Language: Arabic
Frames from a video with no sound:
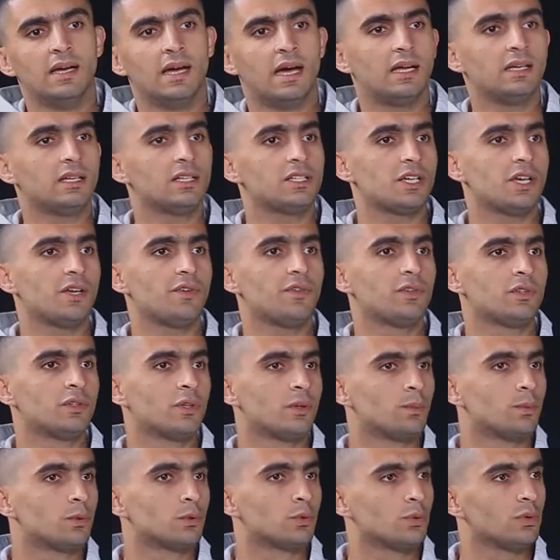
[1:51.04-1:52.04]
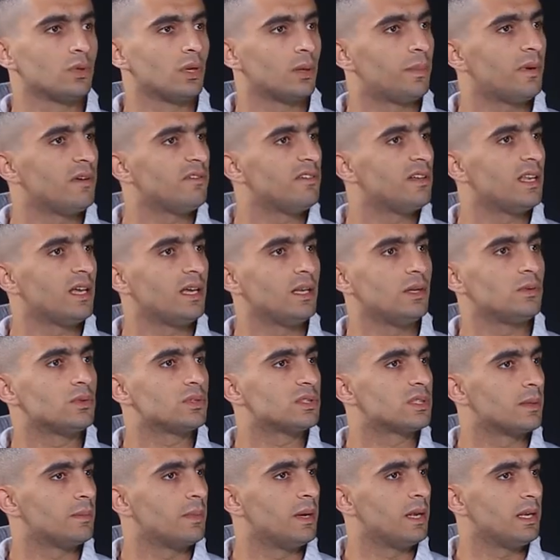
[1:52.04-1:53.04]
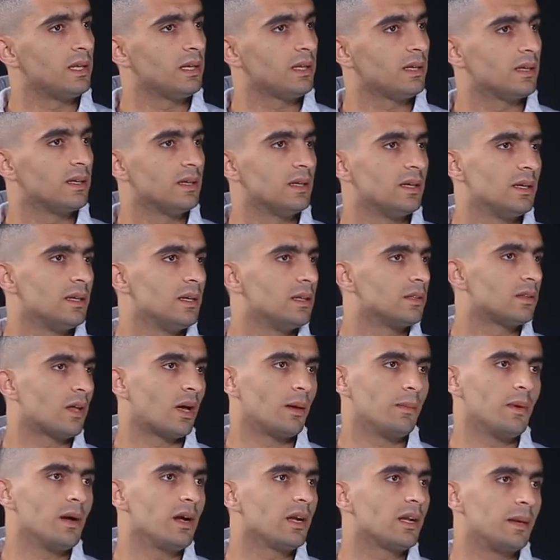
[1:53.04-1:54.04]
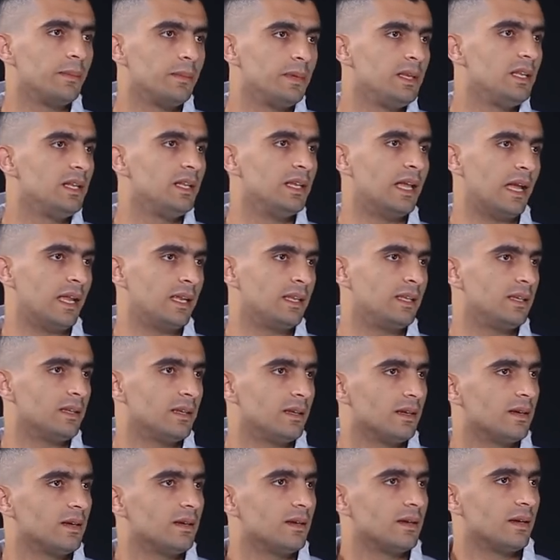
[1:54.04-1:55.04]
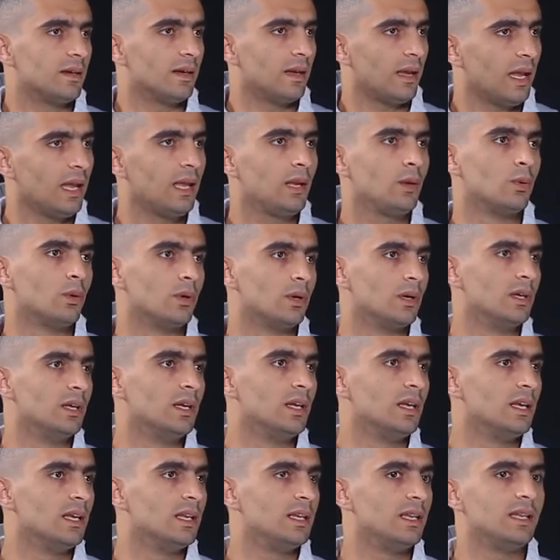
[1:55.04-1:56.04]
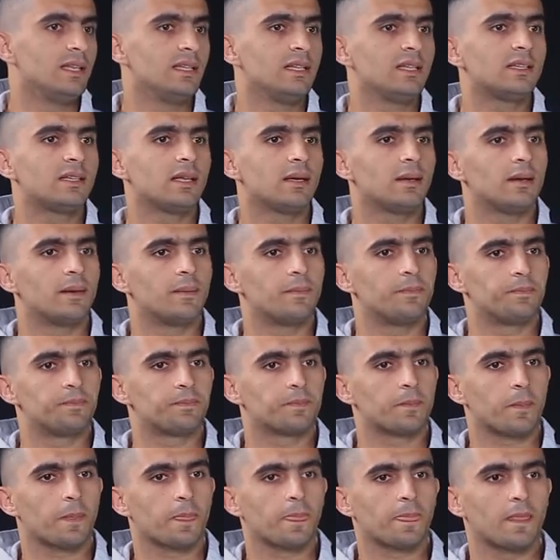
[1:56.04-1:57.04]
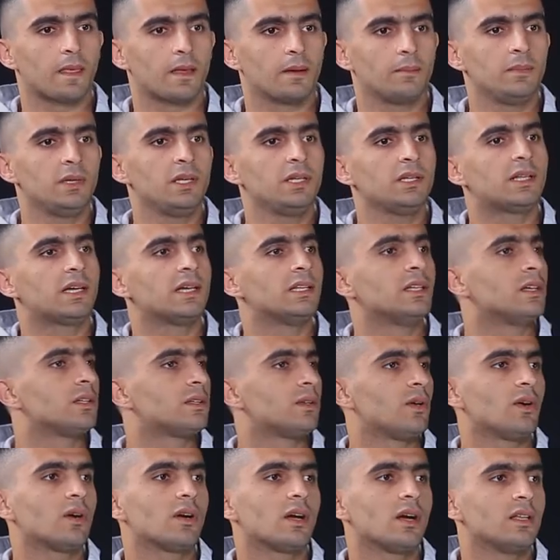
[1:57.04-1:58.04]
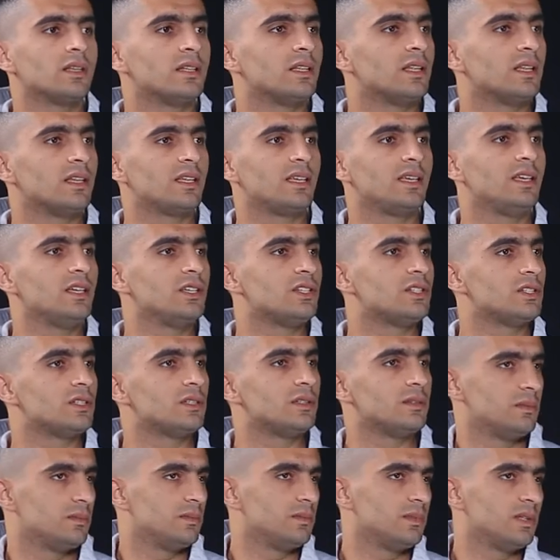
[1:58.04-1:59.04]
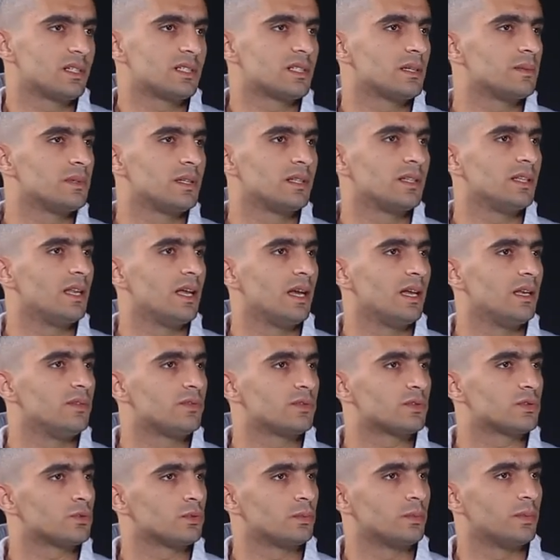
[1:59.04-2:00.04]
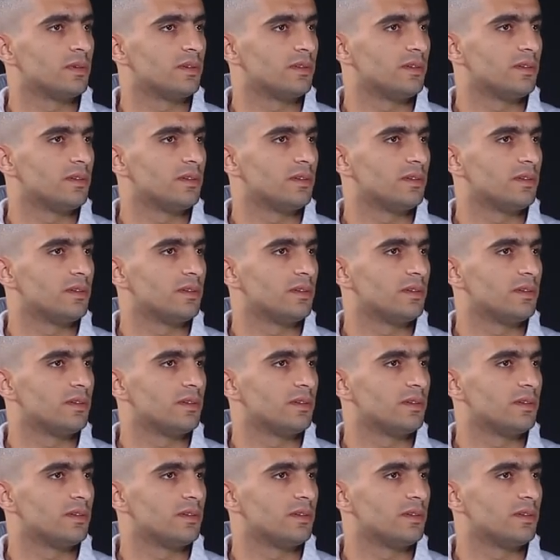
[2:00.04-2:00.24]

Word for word: انا شايف ان البطوله بره الاهلي والزمالك طعمها جميل يعني آه، حلوه لان انت مين كان يتوقع ان نادي الجيش يكسب نادي الاهلي في السوبر